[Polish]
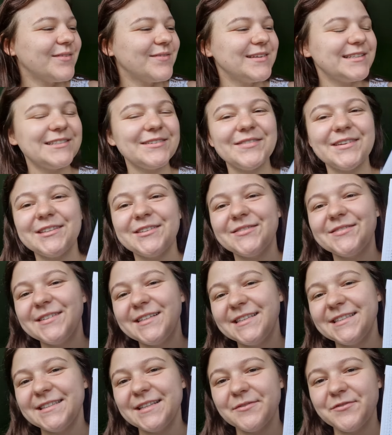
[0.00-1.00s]
robię sobie tą
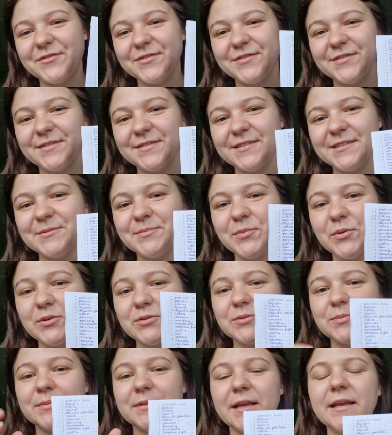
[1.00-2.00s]
listę w
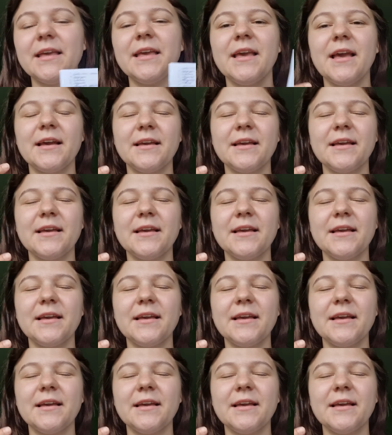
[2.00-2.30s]
sposób taki,